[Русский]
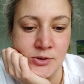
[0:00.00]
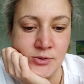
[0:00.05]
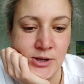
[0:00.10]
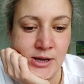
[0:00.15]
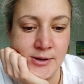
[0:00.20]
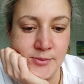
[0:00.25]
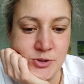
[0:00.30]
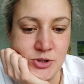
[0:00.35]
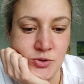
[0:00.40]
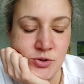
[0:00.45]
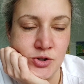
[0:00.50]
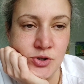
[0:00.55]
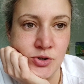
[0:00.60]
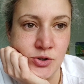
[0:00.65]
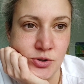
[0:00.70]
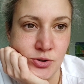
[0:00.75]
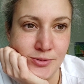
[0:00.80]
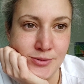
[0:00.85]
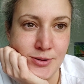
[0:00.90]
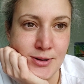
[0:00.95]
я вообще
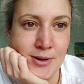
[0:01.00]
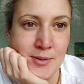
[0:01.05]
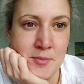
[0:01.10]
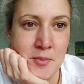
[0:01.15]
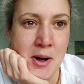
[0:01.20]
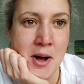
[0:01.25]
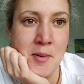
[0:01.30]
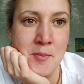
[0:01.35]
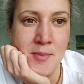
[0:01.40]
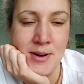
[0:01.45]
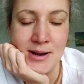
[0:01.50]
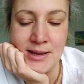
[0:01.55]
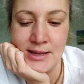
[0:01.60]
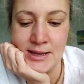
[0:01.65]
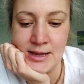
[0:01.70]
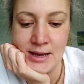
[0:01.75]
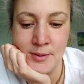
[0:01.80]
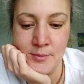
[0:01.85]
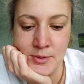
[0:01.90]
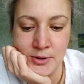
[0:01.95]
очень строгая мама, и
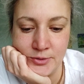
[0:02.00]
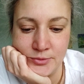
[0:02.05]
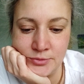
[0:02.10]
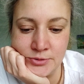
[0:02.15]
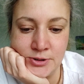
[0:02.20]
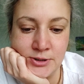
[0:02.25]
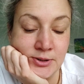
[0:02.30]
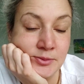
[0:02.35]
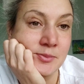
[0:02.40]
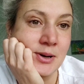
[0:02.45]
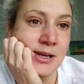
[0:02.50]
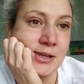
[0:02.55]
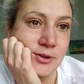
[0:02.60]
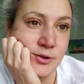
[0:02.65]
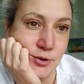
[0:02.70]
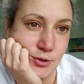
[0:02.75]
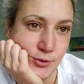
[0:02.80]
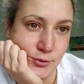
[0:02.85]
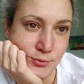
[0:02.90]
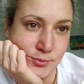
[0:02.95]
я могу наломать
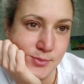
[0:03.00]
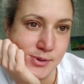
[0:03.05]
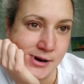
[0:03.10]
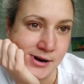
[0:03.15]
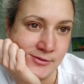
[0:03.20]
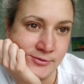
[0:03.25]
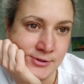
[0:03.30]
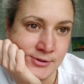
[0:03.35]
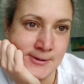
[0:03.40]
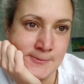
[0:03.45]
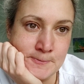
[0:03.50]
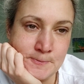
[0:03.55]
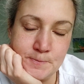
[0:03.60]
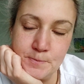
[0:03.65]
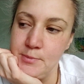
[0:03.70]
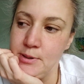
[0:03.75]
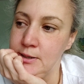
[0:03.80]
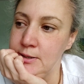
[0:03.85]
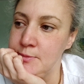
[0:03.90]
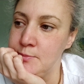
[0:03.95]
дров, правда?
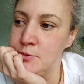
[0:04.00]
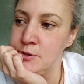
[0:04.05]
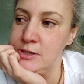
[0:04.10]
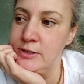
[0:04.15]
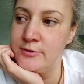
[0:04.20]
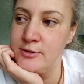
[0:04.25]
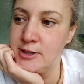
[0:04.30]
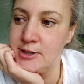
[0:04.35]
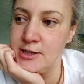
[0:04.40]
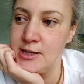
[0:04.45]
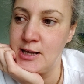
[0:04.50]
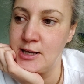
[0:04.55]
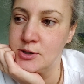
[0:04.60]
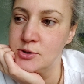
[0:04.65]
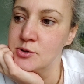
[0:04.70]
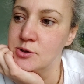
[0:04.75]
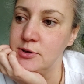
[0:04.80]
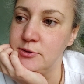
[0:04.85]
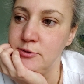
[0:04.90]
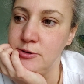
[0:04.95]
Поэтому советы
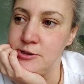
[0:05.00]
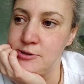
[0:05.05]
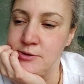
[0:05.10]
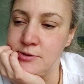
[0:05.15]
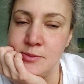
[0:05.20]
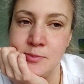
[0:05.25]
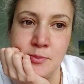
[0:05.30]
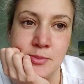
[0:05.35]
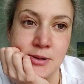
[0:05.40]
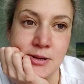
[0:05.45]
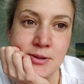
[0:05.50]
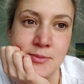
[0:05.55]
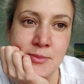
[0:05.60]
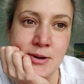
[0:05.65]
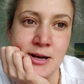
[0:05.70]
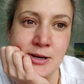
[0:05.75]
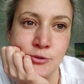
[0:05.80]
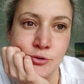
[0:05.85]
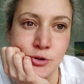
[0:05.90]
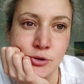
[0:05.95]
я с удовольствием
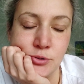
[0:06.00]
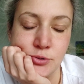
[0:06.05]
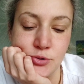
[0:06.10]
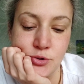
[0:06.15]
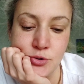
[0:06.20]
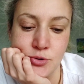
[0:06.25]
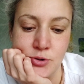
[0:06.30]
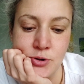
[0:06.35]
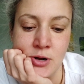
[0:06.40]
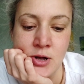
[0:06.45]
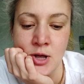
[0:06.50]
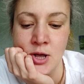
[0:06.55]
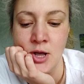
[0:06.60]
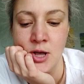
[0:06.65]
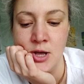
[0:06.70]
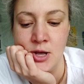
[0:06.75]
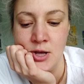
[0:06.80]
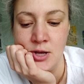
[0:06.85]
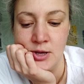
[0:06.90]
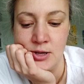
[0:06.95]
принимаю и слушаю.
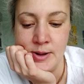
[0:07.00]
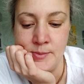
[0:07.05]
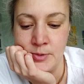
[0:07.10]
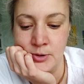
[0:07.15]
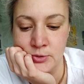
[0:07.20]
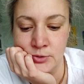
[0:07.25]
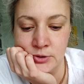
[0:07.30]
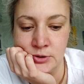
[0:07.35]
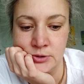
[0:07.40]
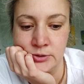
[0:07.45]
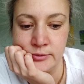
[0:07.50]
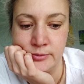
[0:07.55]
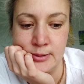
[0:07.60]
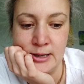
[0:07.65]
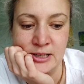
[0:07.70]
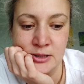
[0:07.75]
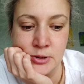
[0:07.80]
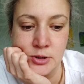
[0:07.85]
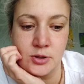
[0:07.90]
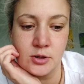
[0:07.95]
Я могу
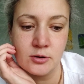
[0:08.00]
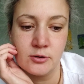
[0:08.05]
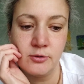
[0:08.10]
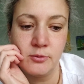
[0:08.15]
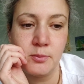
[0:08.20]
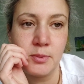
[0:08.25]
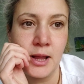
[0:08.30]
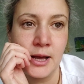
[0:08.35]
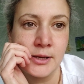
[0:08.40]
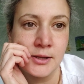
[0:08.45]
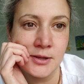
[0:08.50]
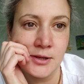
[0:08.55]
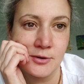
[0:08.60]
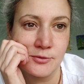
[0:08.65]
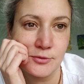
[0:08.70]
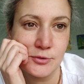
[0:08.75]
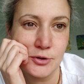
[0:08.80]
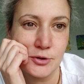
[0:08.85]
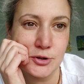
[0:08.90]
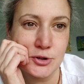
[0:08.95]
наловать дров в плане
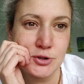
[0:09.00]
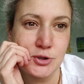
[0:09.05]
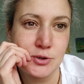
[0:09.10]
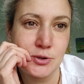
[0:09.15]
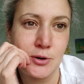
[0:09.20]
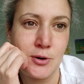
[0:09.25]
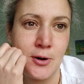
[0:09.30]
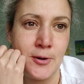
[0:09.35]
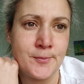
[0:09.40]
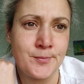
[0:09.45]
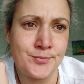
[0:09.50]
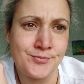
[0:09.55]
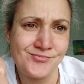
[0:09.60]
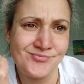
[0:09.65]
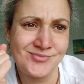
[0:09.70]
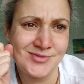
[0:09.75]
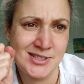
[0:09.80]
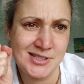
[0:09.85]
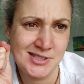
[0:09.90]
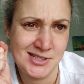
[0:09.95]
того, что
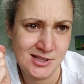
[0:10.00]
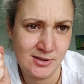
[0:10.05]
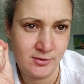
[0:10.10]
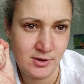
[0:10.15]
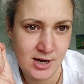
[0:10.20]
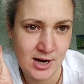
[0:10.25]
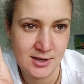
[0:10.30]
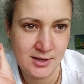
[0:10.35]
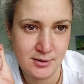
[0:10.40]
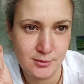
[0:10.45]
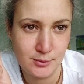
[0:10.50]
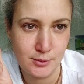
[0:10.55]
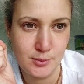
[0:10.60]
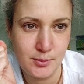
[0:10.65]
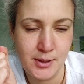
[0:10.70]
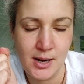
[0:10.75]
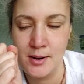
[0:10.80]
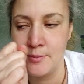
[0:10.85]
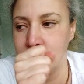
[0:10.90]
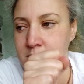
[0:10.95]
заставлять его
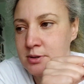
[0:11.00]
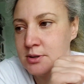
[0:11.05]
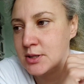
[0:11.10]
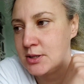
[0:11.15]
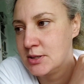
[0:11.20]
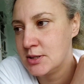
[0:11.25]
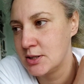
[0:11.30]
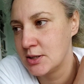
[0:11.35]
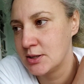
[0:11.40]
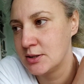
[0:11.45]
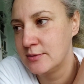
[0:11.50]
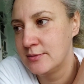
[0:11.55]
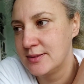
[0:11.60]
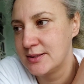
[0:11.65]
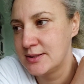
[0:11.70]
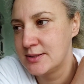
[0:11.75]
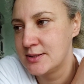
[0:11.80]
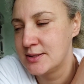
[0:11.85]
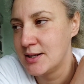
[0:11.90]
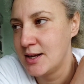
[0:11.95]
прямо
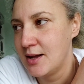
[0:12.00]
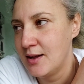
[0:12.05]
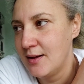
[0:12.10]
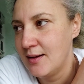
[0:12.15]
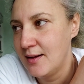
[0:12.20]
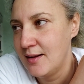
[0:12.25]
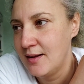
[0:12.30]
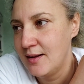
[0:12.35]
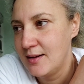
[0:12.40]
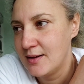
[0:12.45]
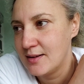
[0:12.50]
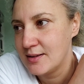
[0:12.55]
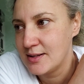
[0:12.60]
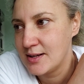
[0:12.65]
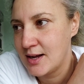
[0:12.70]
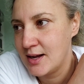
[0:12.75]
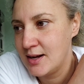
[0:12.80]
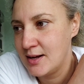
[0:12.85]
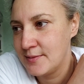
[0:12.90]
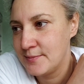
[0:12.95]
доделывать.
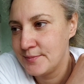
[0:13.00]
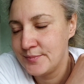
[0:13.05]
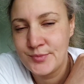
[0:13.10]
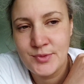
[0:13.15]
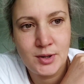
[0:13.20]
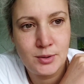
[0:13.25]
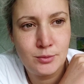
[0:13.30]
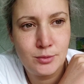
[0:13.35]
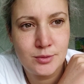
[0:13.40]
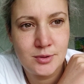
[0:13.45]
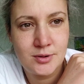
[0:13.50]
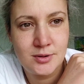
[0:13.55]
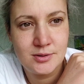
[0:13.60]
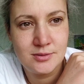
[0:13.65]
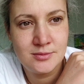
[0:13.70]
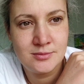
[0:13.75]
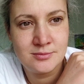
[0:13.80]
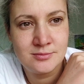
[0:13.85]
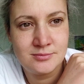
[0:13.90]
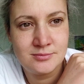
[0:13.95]
Я такой